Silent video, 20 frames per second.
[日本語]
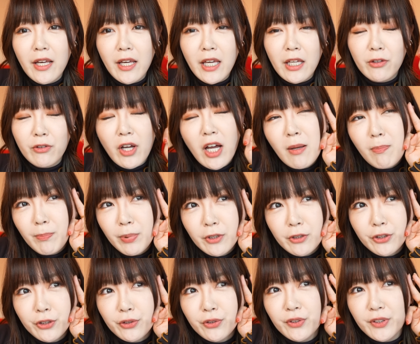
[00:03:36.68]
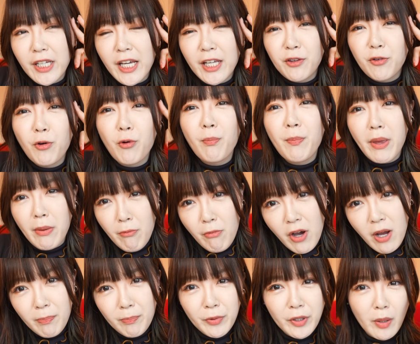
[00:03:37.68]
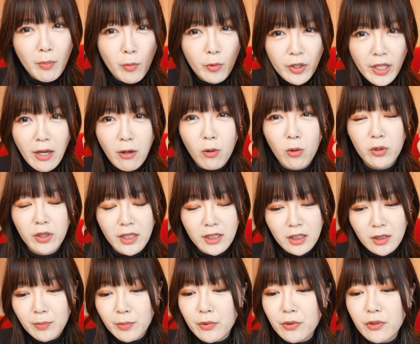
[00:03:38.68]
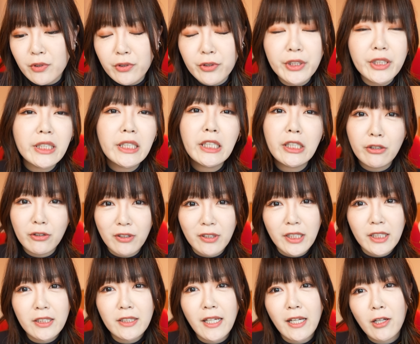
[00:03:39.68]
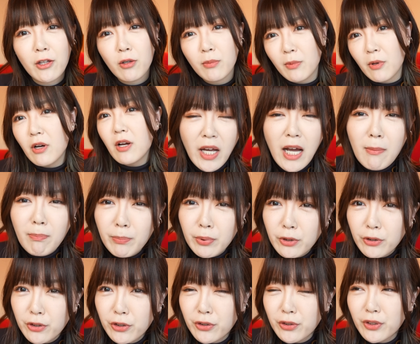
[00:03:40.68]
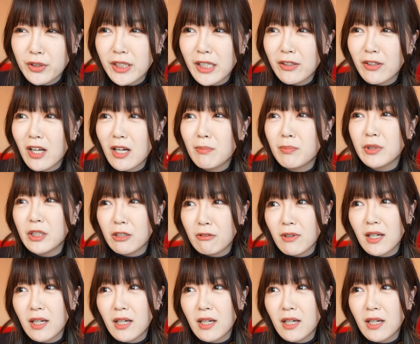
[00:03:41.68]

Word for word: えっ、ー、と、Apple 純正のメモアプリもね、同じ分類にいるんですけれども、Apple 純正のアプリ